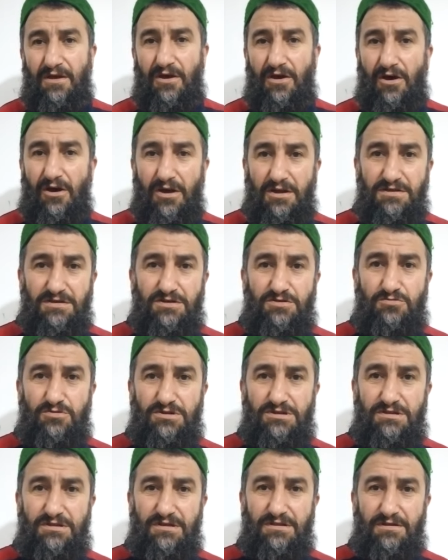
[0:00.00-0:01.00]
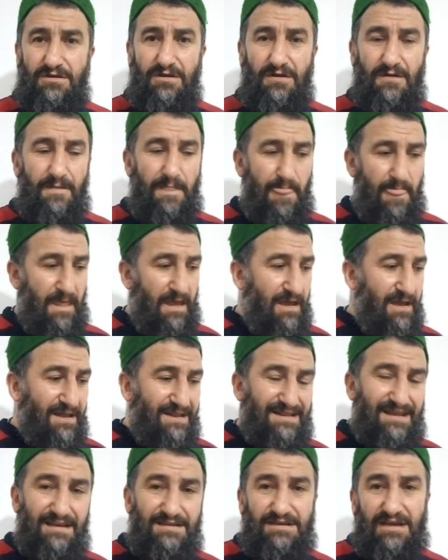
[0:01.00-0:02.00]
Hangi sözü dedi?
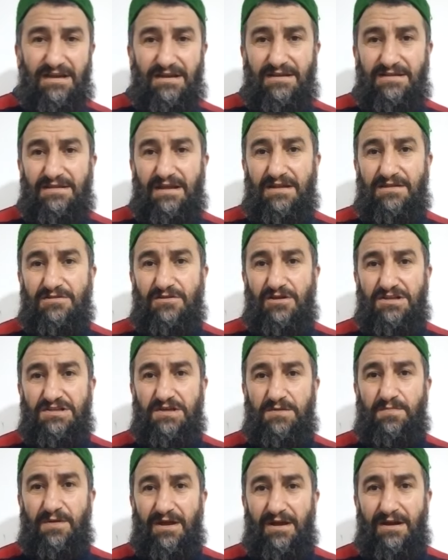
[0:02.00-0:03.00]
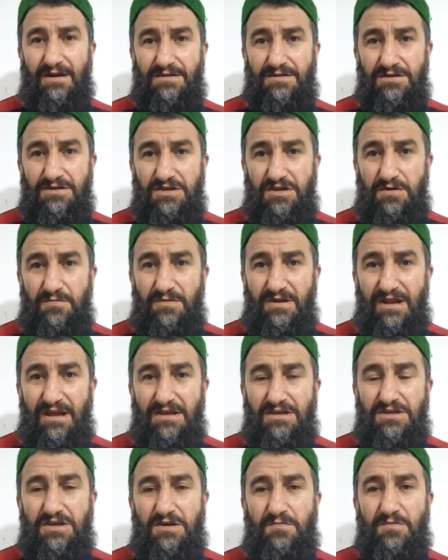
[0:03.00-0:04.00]
Tecelliden nasip erdi
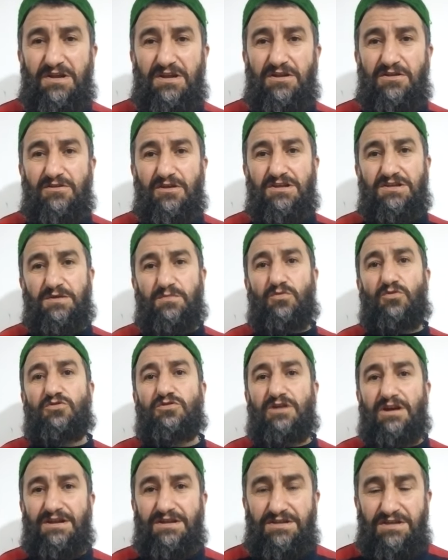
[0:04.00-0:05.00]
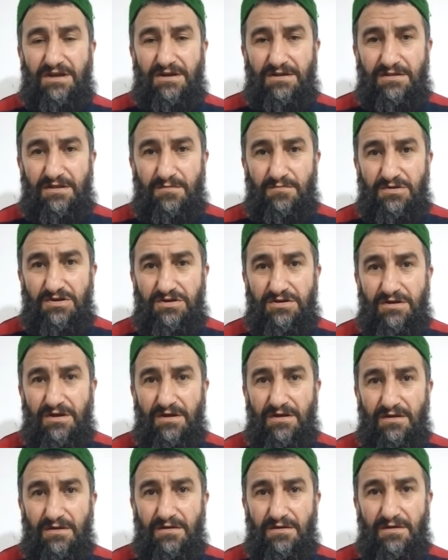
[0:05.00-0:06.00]
kimine, kiminin nasibi ondan içeri demiş.
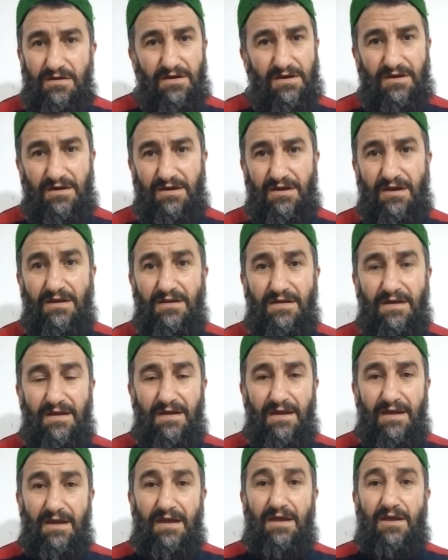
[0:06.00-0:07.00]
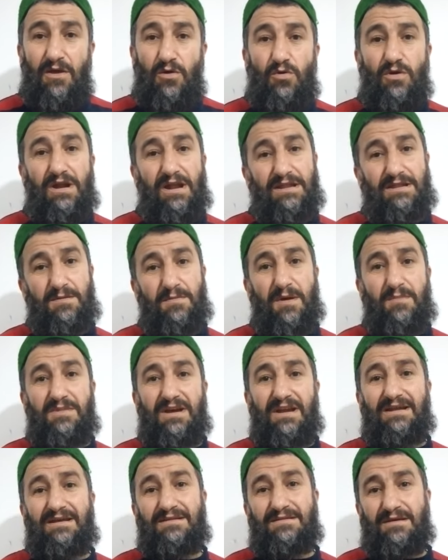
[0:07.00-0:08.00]
E öyle
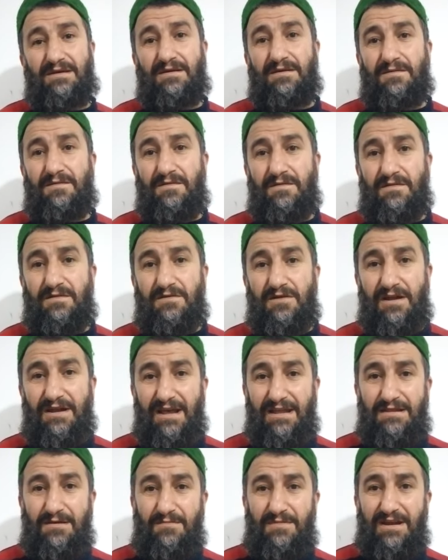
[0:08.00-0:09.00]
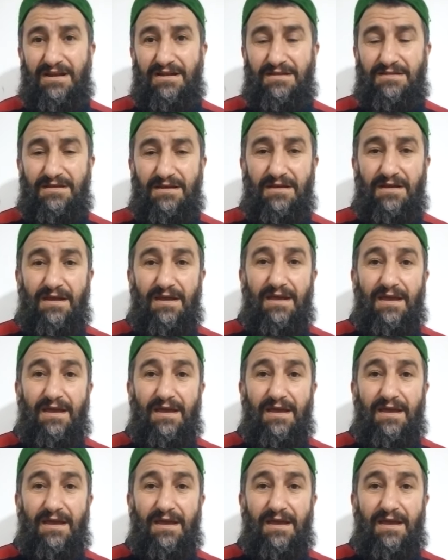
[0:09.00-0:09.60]
dememeliydi. Ya ne demeliydi?